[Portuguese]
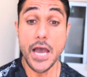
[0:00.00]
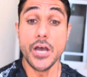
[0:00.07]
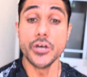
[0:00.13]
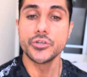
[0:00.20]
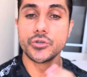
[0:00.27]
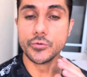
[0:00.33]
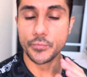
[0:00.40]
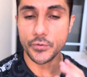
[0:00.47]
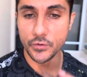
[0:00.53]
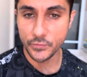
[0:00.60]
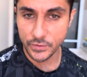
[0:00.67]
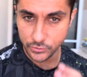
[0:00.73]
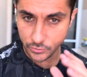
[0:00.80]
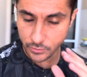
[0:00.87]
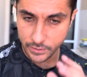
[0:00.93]
Se o
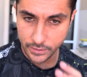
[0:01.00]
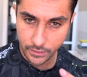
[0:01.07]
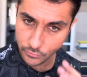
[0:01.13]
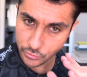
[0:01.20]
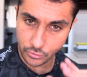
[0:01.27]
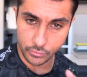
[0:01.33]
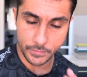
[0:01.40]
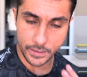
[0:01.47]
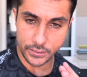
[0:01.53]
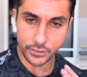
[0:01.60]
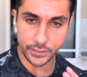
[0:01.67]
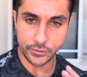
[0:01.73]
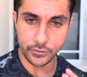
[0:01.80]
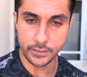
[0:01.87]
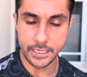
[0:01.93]
professor não souber
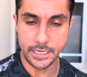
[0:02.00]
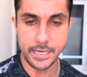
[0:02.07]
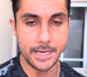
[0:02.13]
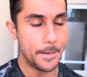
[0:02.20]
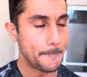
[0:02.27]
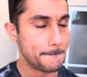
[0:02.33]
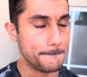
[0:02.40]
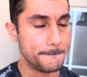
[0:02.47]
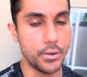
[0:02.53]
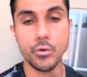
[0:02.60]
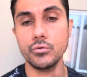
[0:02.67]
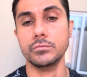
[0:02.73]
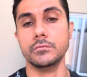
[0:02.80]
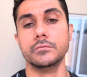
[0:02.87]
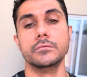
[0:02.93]
direcionar,
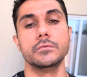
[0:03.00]
bum,